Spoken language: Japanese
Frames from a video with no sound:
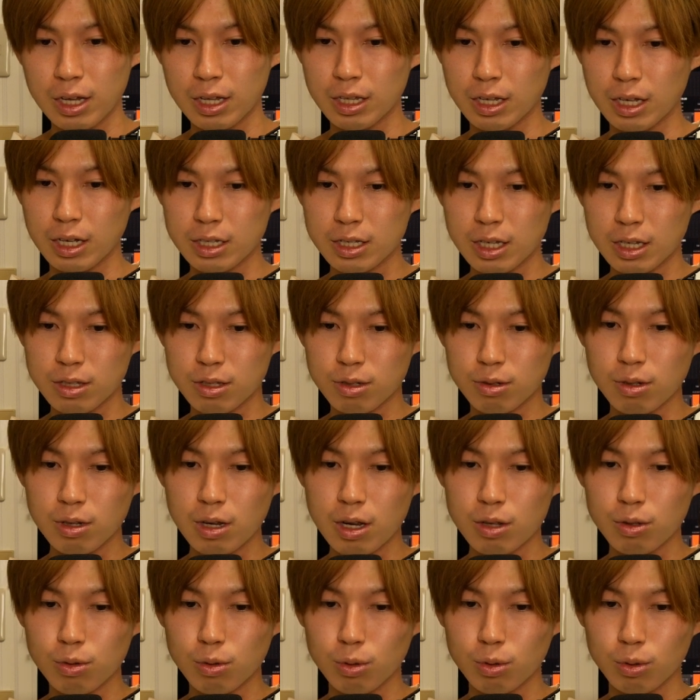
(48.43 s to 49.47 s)
何冊ぐら
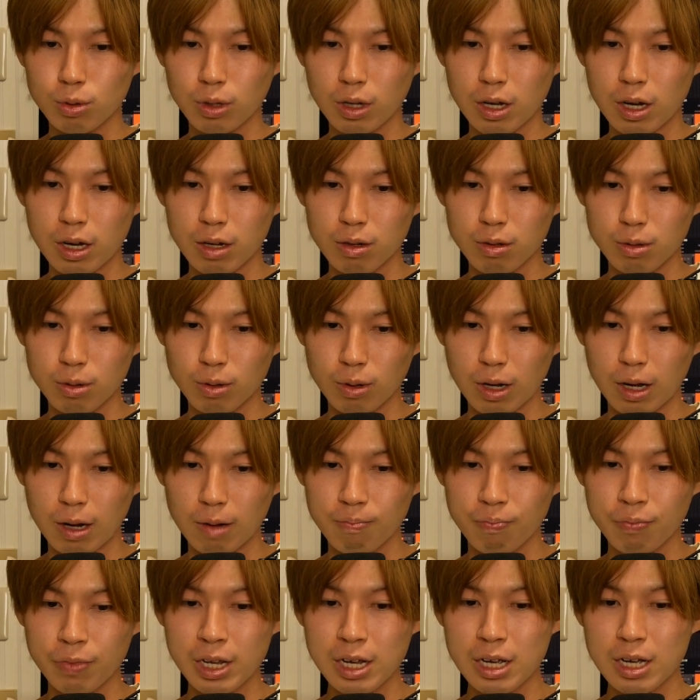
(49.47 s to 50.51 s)
いの本があるのか
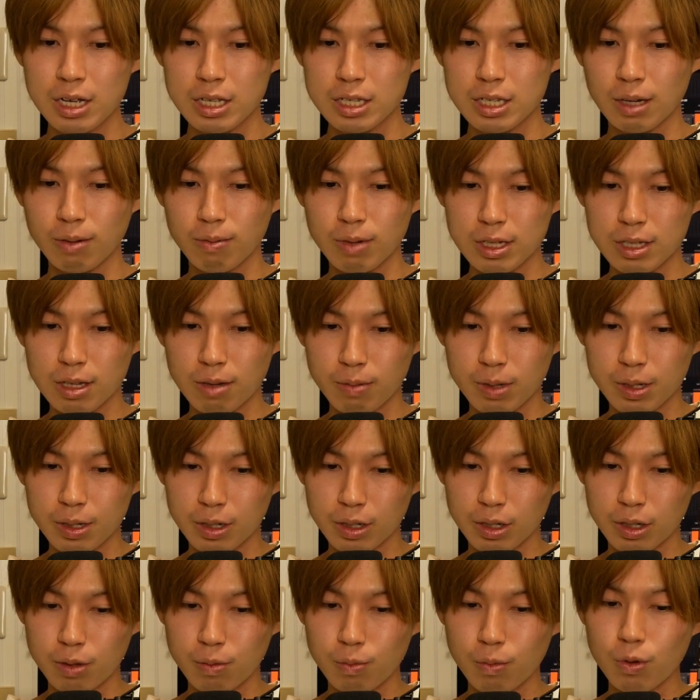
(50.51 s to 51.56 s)
さまざまな
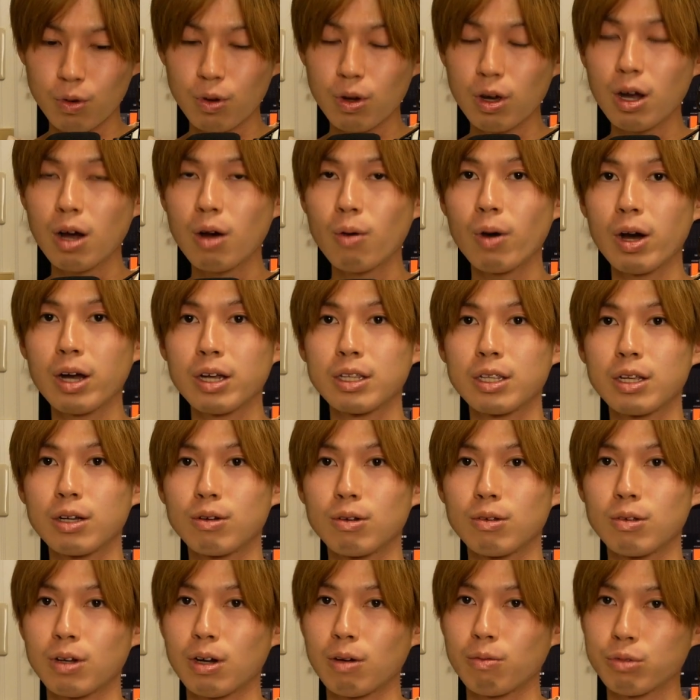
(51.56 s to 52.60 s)
疑問が湧いて
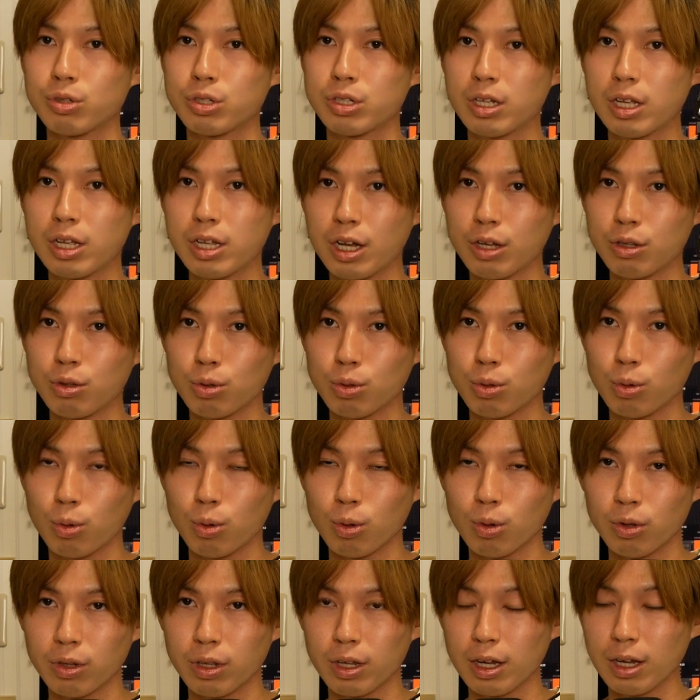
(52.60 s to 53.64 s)
くるかもしれないというとこ
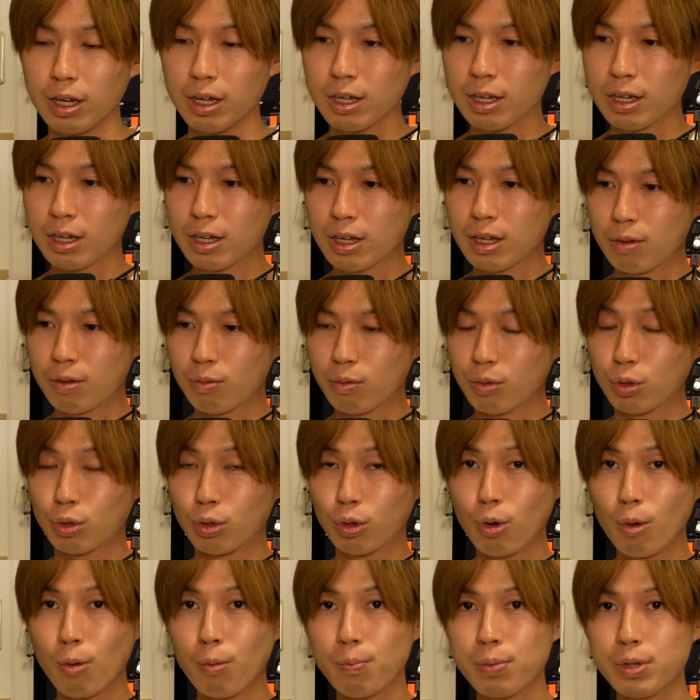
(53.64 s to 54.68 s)
ろで
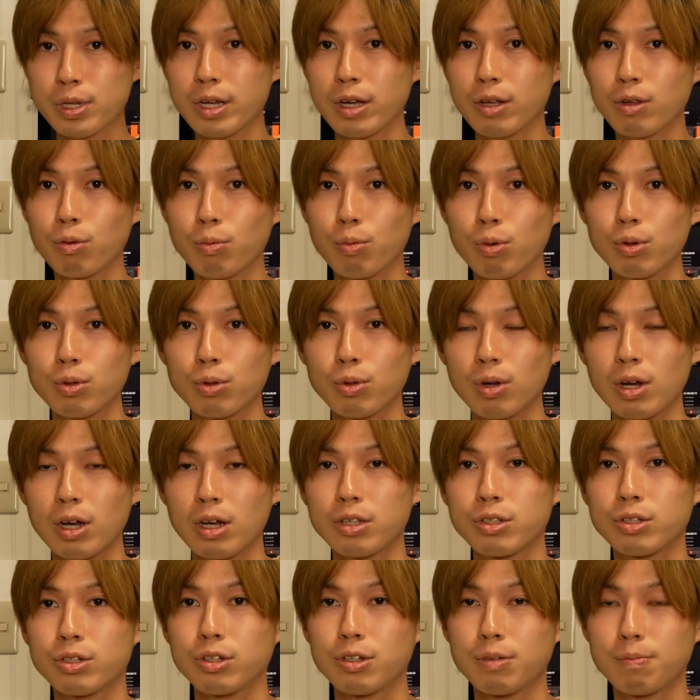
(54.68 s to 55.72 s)
ドンピシャの僕の
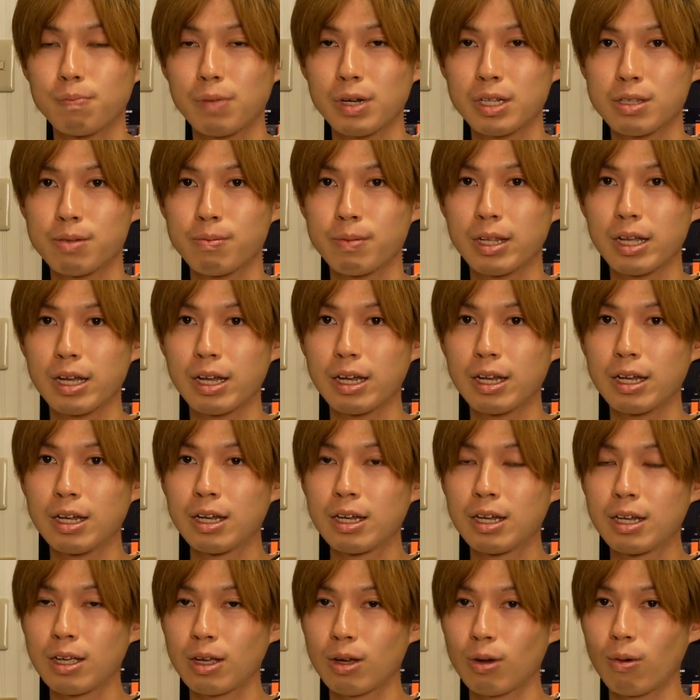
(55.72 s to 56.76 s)
感情一発目で
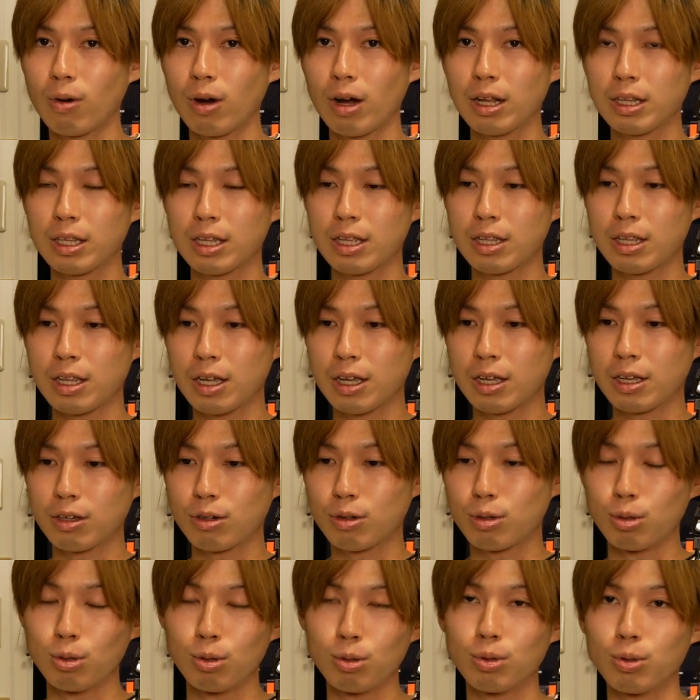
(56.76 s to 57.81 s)
こう当てて
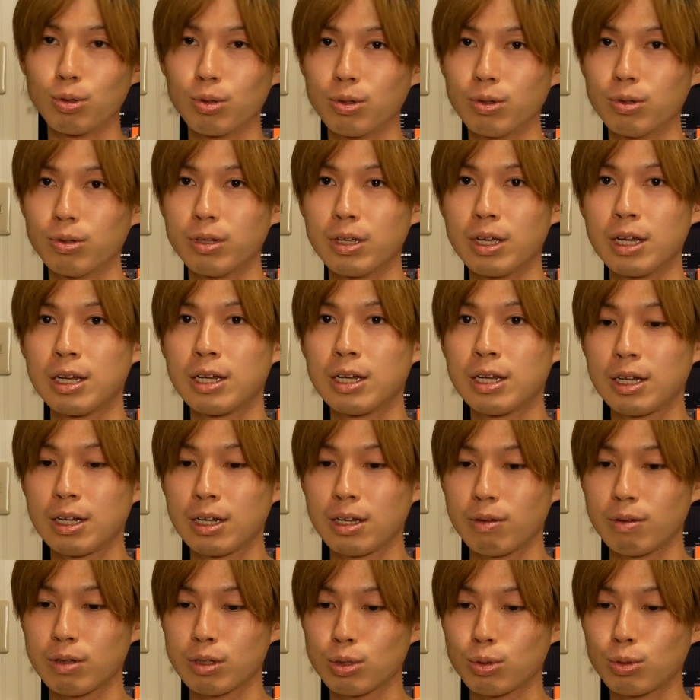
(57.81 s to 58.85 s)
くるというね
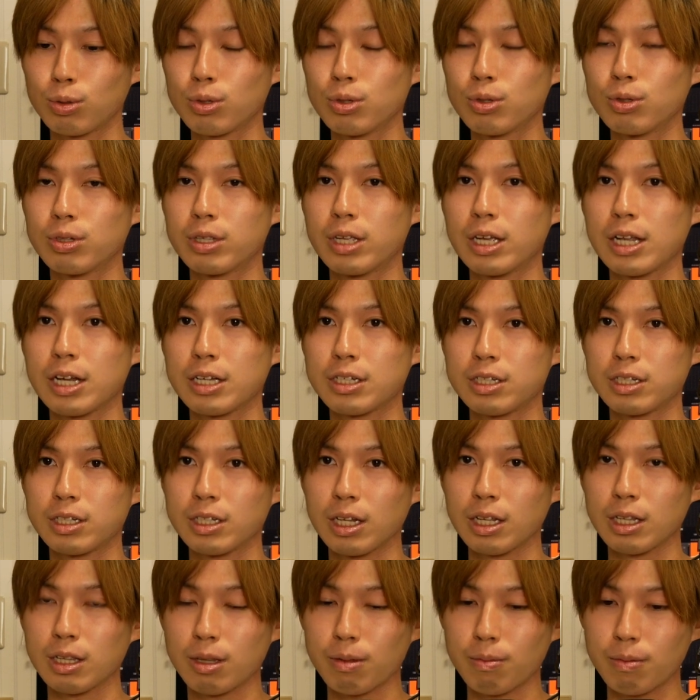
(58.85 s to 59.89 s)
そういう出だしに
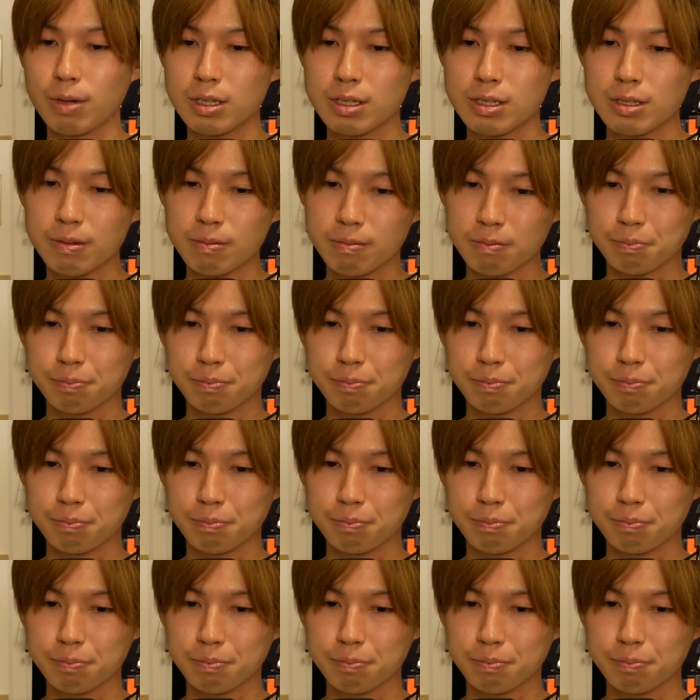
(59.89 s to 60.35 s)
なってます